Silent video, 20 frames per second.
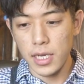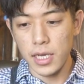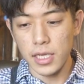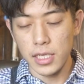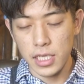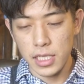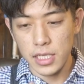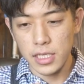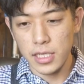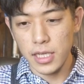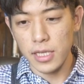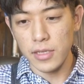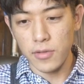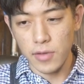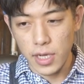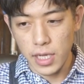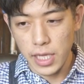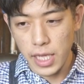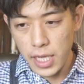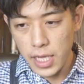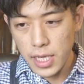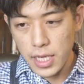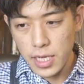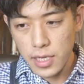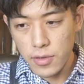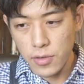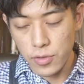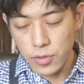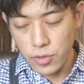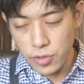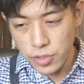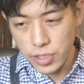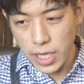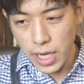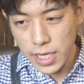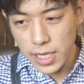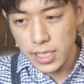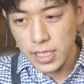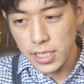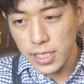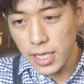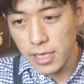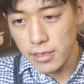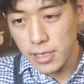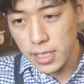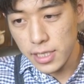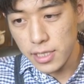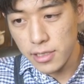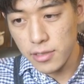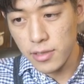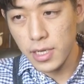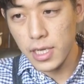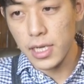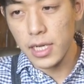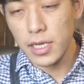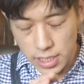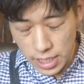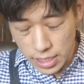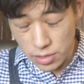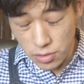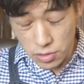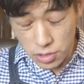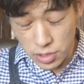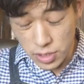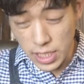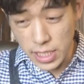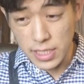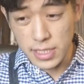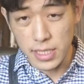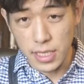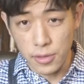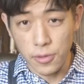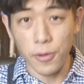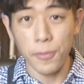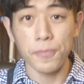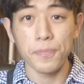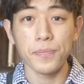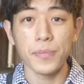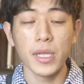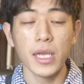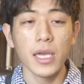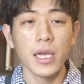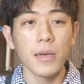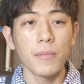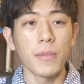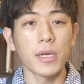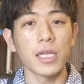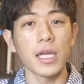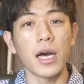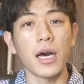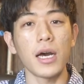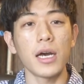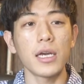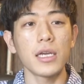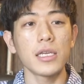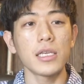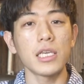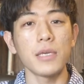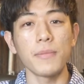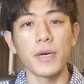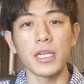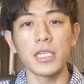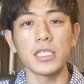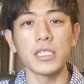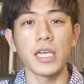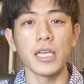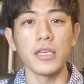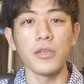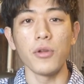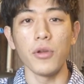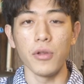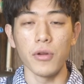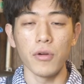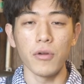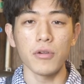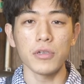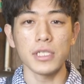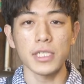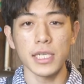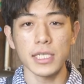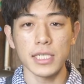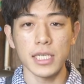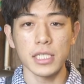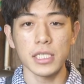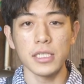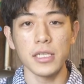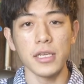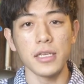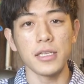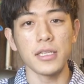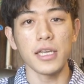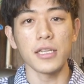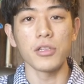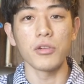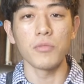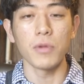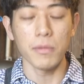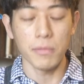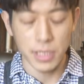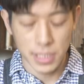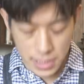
日程とかね、こうどういうやり方でやるかっていうのは検討中なんですけど、また決まり次第いろいろお知らせしていきたいと思いま